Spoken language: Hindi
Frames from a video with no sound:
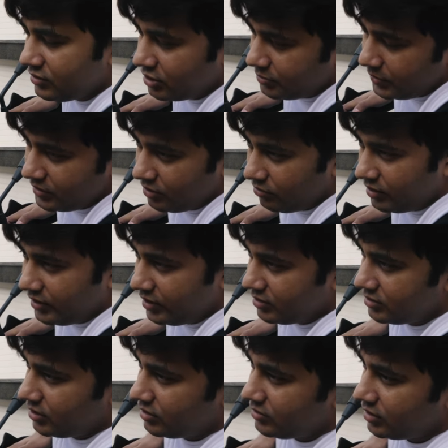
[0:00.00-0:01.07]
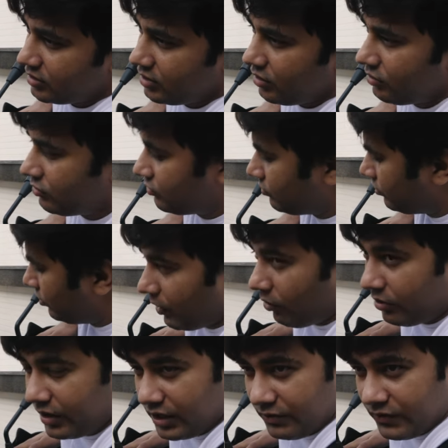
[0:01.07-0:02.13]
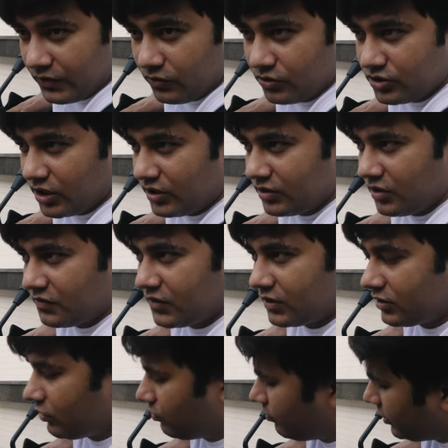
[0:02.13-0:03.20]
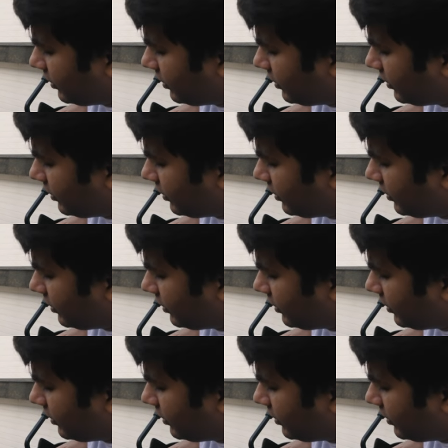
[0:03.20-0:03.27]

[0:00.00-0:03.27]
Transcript: सस्पेंशन को एडजस्ट कर सकता हूँ पावर डिलीवरी को चेंज कर सकता हूँ